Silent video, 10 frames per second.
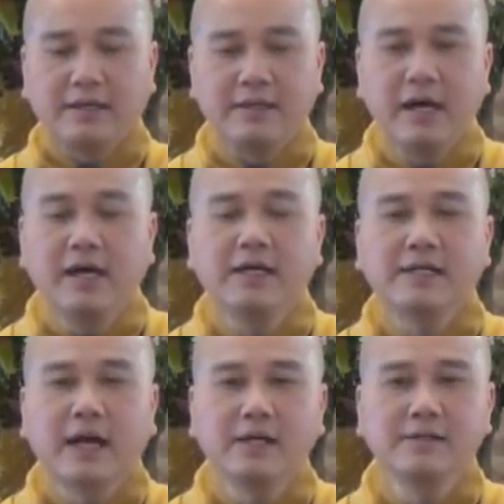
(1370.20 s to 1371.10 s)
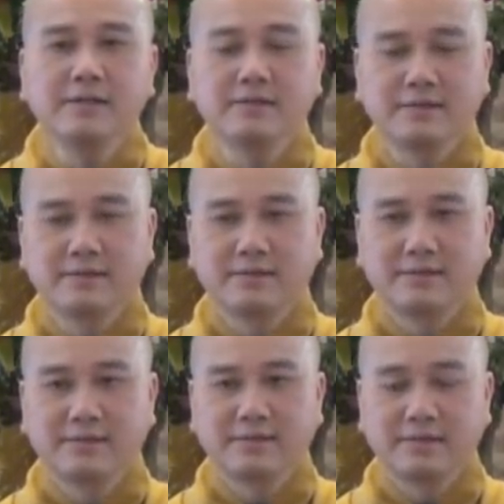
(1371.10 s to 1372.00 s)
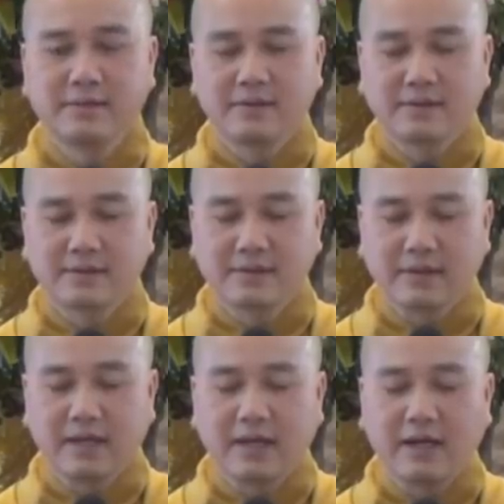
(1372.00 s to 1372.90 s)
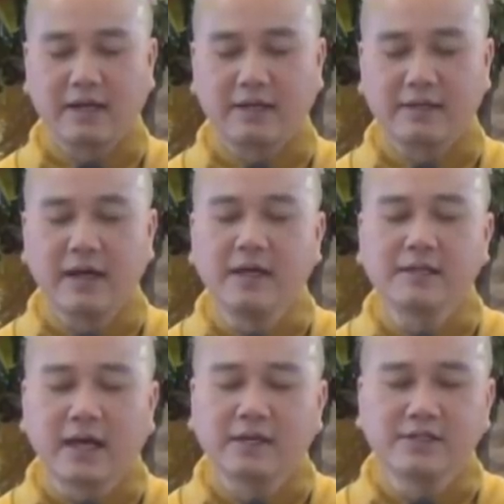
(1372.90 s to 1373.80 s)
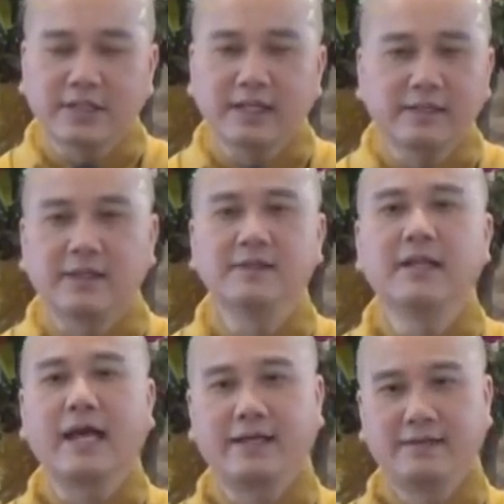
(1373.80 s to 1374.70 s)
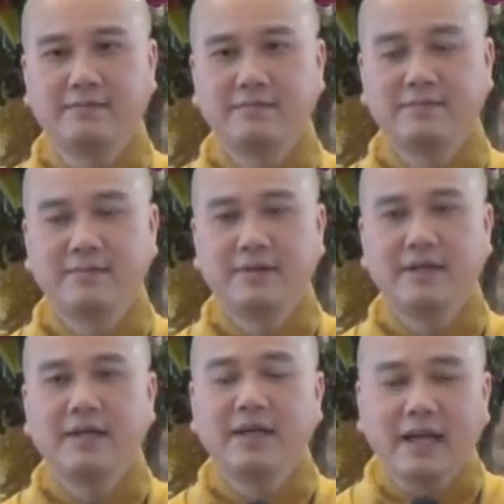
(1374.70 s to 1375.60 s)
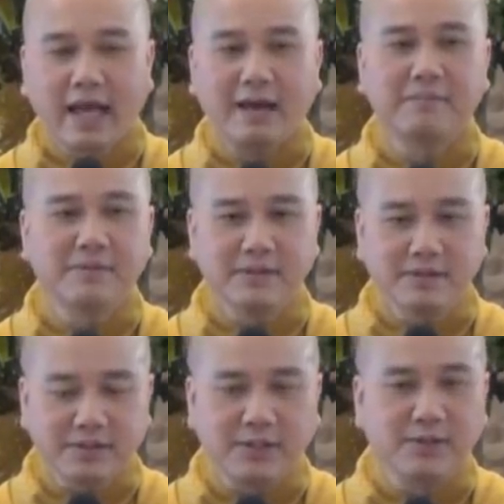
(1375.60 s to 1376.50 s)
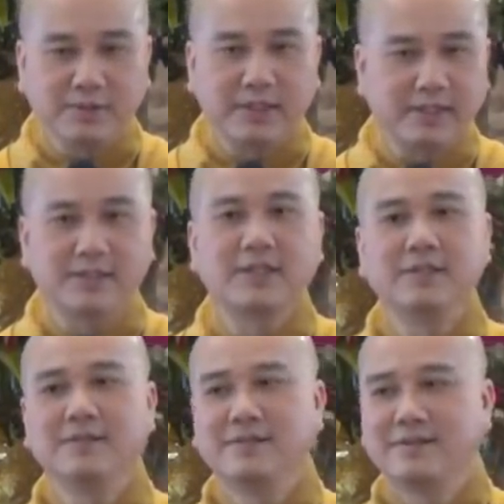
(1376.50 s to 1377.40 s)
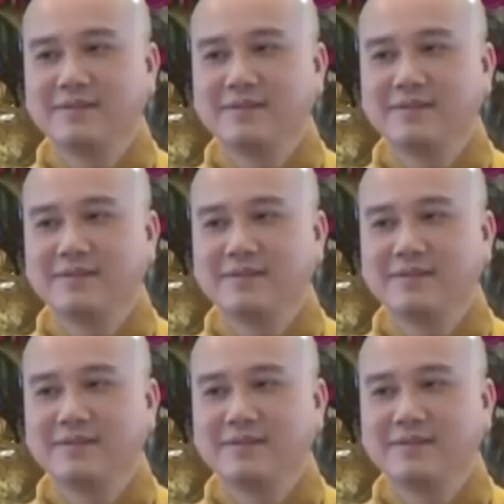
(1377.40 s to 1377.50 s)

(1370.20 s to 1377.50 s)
nơi thân à, nơi thân sanh tử này làm được nhiều thiện sự